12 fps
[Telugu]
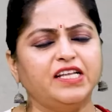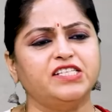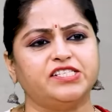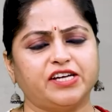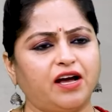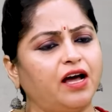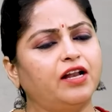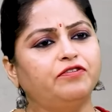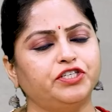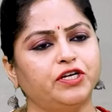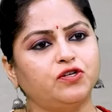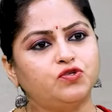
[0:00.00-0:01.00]
కానీ చాలా
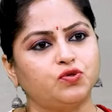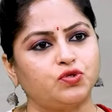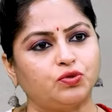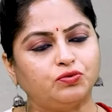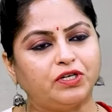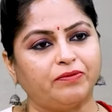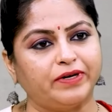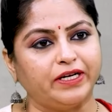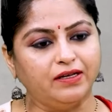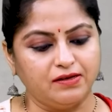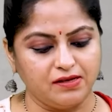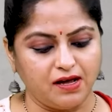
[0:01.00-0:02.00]
విషయాల్లో చూస్తూ
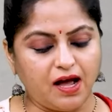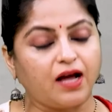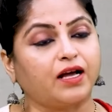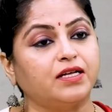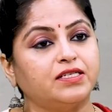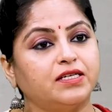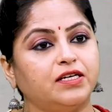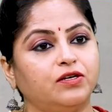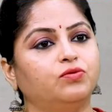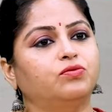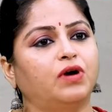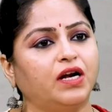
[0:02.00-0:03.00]
ఉంటామండి అక్క
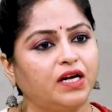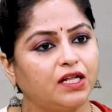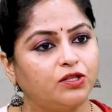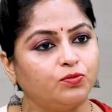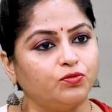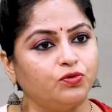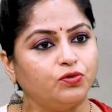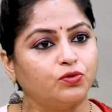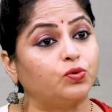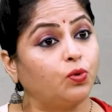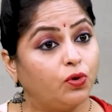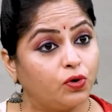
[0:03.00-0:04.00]
చెల్లెళ్ళు అన్నా తమ్ముళ్ళు
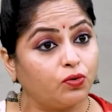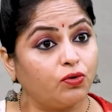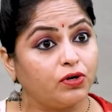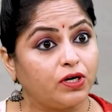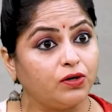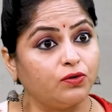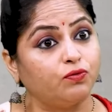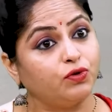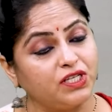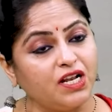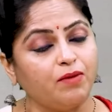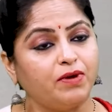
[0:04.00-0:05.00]
తోడుకోడళ్ళు
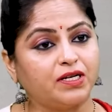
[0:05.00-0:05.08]
వదినా